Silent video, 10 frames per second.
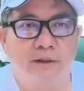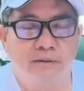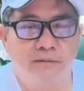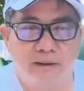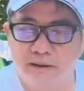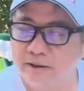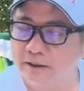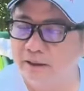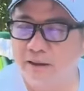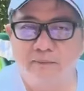nhưng mà các ngươi
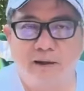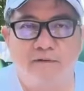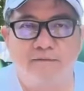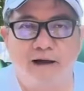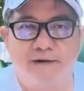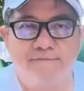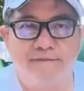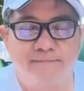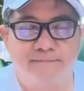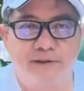rất là mạo phạm, phạm